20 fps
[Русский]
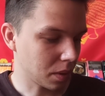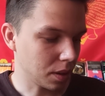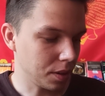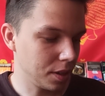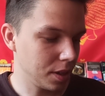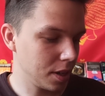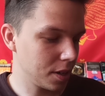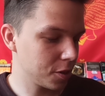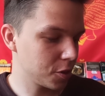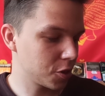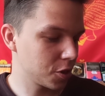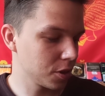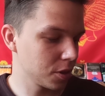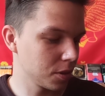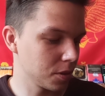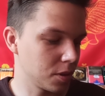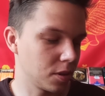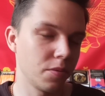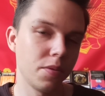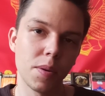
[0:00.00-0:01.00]
Я
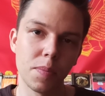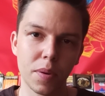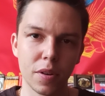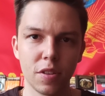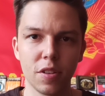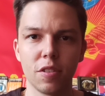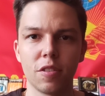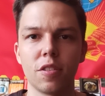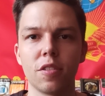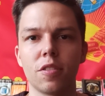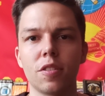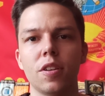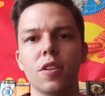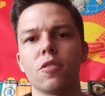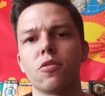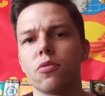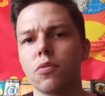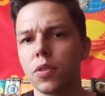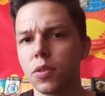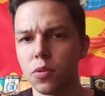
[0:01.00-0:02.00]
решил две позиции
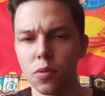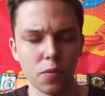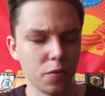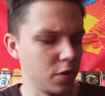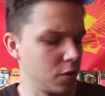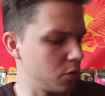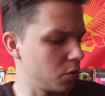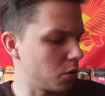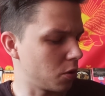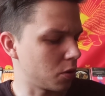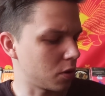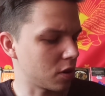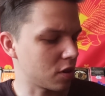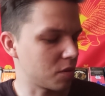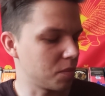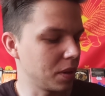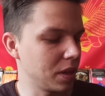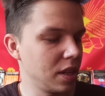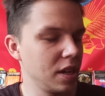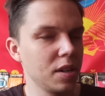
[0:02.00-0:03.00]
сразу в одном видео
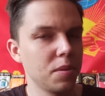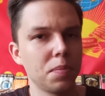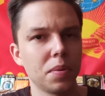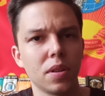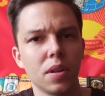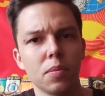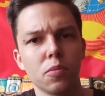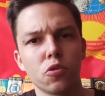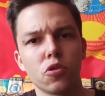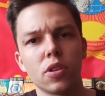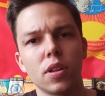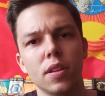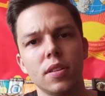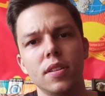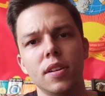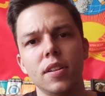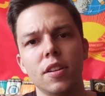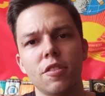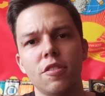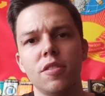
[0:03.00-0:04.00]
рассмотреть, потому что
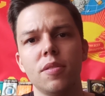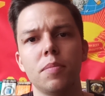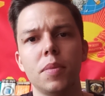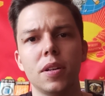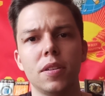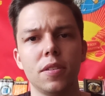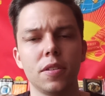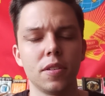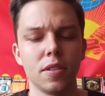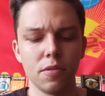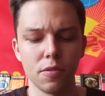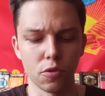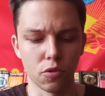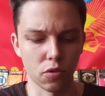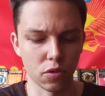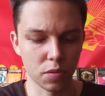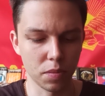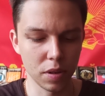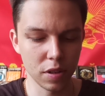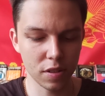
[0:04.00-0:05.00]
отдельно снимать их не вижу
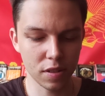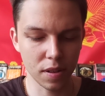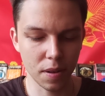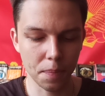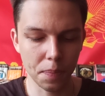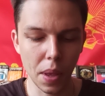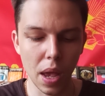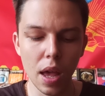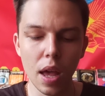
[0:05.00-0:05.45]
смысла.